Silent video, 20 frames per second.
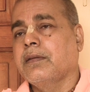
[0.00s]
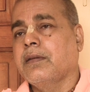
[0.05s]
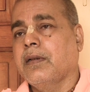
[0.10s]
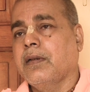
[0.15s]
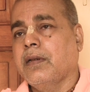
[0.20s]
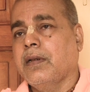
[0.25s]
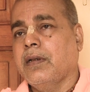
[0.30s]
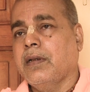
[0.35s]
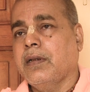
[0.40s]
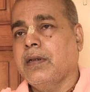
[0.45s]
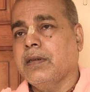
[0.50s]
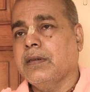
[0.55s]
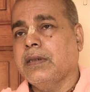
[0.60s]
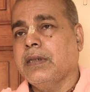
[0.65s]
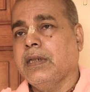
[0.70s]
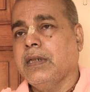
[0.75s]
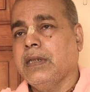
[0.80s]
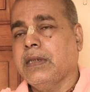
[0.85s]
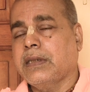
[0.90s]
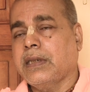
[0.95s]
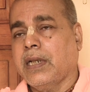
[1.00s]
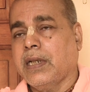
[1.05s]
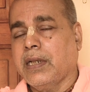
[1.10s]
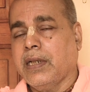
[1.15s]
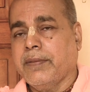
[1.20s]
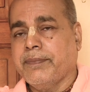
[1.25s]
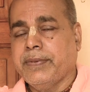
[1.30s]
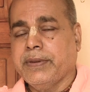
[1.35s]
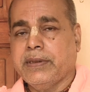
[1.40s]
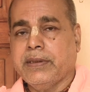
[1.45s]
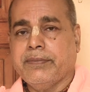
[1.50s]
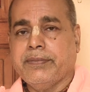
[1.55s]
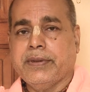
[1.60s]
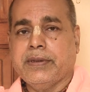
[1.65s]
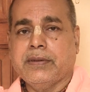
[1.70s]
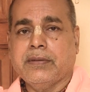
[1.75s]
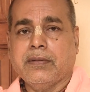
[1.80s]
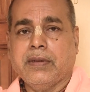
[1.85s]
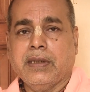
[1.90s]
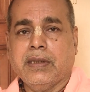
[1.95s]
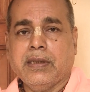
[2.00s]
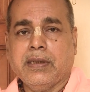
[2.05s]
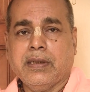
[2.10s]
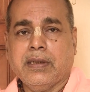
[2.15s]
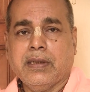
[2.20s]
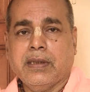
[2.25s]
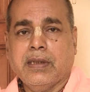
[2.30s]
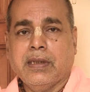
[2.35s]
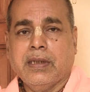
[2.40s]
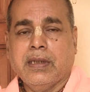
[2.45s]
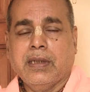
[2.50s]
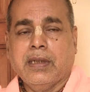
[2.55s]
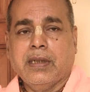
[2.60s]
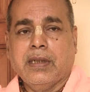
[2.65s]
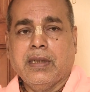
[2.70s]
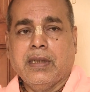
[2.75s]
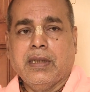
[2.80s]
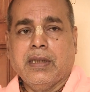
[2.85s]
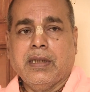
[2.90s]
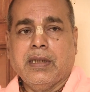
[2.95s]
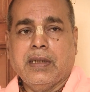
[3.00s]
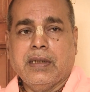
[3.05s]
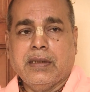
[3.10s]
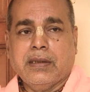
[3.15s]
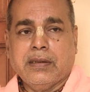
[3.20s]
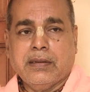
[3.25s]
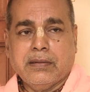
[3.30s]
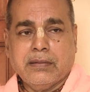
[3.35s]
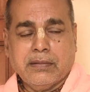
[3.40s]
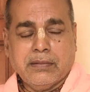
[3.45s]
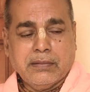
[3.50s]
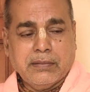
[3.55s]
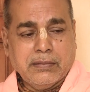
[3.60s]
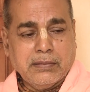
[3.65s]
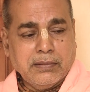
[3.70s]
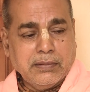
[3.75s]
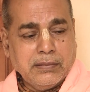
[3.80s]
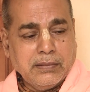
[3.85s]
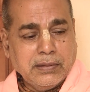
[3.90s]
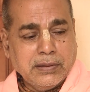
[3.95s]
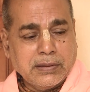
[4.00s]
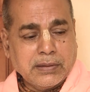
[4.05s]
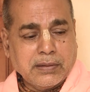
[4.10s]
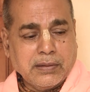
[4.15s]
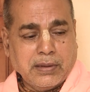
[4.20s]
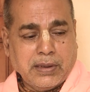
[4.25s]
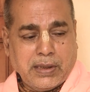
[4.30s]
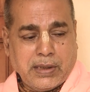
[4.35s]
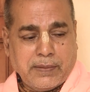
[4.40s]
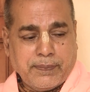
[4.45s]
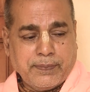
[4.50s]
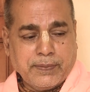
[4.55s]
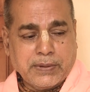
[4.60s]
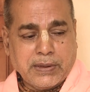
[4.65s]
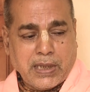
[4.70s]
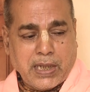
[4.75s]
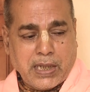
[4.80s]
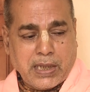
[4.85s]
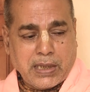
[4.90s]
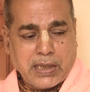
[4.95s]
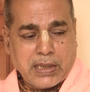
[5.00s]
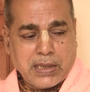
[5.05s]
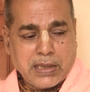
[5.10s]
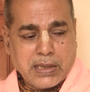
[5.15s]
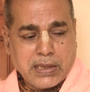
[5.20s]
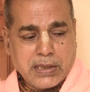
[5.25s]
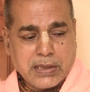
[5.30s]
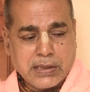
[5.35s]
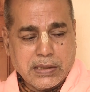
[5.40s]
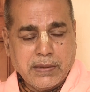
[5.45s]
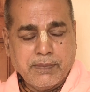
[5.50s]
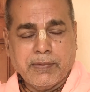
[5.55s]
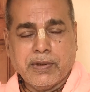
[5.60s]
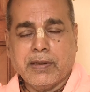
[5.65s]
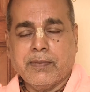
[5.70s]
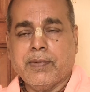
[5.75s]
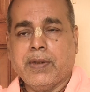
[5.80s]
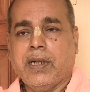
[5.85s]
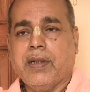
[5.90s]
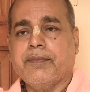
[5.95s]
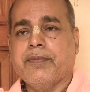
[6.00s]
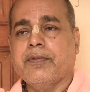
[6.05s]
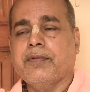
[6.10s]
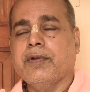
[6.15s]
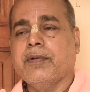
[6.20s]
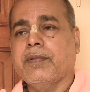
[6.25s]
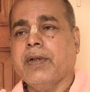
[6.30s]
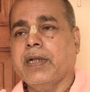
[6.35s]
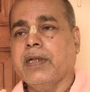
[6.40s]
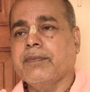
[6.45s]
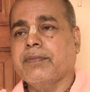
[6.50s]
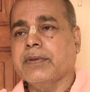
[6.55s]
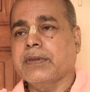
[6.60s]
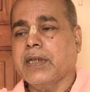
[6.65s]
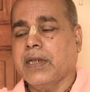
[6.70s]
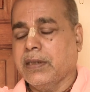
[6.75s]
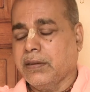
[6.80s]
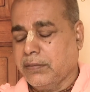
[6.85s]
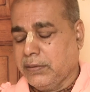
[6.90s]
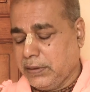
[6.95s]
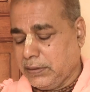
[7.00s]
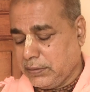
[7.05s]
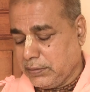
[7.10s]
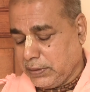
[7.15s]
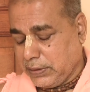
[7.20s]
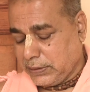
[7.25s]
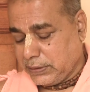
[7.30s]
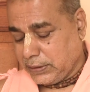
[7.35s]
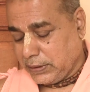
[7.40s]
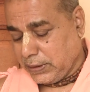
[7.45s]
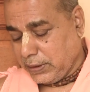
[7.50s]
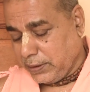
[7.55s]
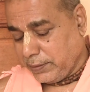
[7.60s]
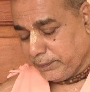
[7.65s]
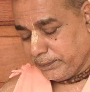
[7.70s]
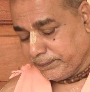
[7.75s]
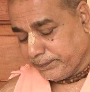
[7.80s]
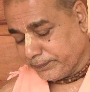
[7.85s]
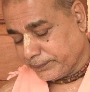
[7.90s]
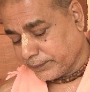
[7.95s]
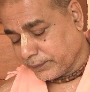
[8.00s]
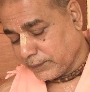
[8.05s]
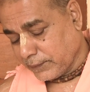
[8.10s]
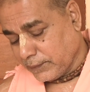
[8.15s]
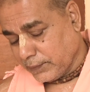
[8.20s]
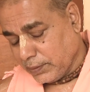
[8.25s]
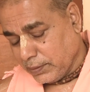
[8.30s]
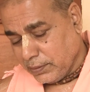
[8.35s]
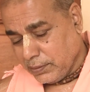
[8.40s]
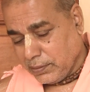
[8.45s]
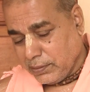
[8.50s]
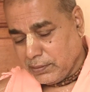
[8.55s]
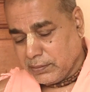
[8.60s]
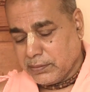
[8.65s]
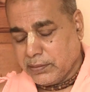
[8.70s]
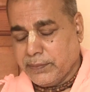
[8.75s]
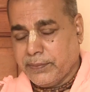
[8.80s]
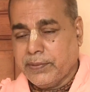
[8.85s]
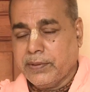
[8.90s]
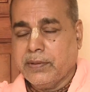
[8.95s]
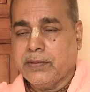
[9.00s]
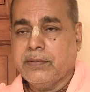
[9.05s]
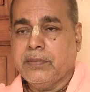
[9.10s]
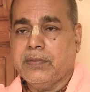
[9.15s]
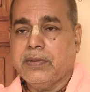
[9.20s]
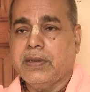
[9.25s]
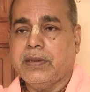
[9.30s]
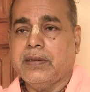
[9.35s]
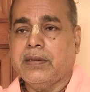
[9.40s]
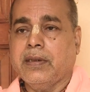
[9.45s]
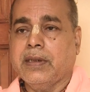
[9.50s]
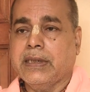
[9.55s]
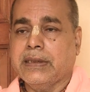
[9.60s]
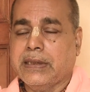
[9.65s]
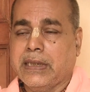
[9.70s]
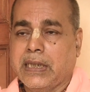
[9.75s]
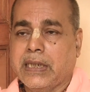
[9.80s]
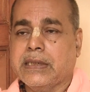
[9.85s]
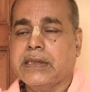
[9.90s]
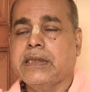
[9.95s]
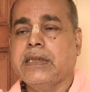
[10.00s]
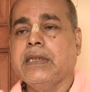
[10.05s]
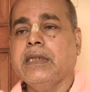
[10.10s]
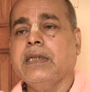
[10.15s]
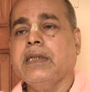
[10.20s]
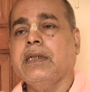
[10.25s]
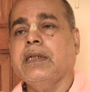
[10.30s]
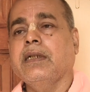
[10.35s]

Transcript: তো তিনি সারা পৃথিবী জুড়ে এই ইস্কনের প্রচার শ্রীমন মহাপ্রভুর বাণী প্রচার করে চলেছিলেন তো বড় দুঃখের সঙ্গে জানাচ্ছি